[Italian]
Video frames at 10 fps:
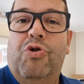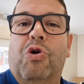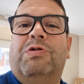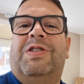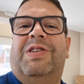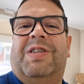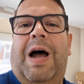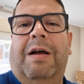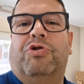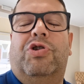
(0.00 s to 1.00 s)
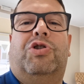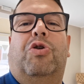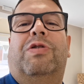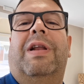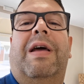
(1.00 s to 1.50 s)
non si sa, ci
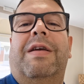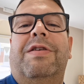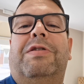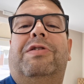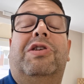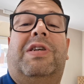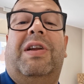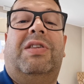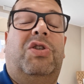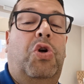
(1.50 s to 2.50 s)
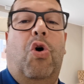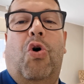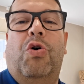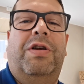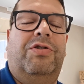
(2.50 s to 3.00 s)
sono delle
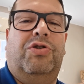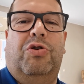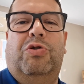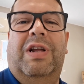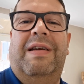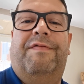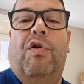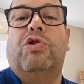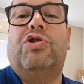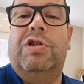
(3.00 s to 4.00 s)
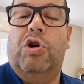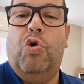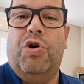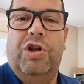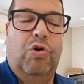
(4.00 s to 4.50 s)
indiscrezioni, ci sono delle voci di
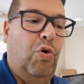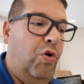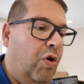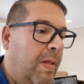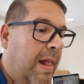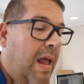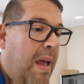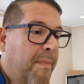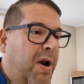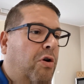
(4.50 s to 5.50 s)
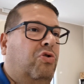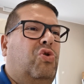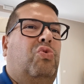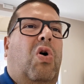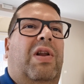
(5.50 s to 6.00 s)
corridoio, però non
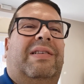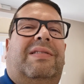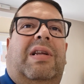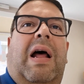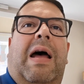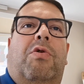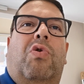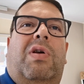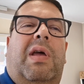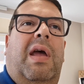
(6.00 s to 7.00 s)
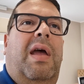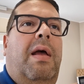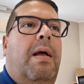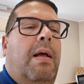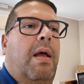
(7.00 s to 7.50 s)
suona strano
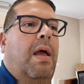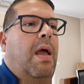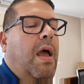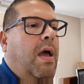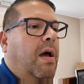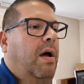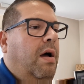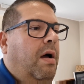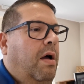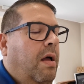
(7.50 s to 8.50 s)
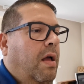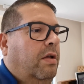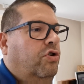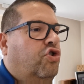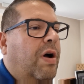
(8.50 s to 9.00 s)
che eh,
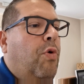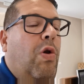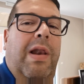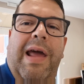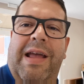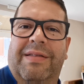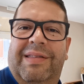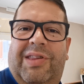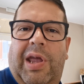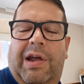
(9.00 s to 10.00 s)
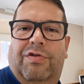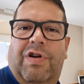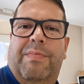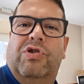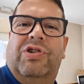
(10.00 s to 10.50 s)
diciamo l'ente che
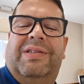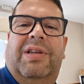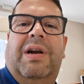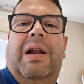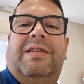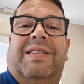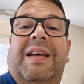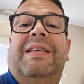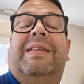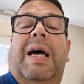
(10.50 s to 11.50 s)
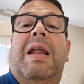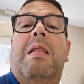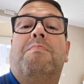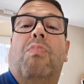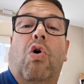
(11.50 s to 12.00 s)
dovrebbe gestire la sanità
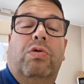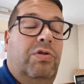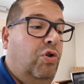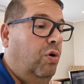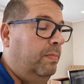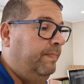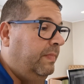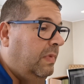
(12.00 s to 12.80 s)
nel mondo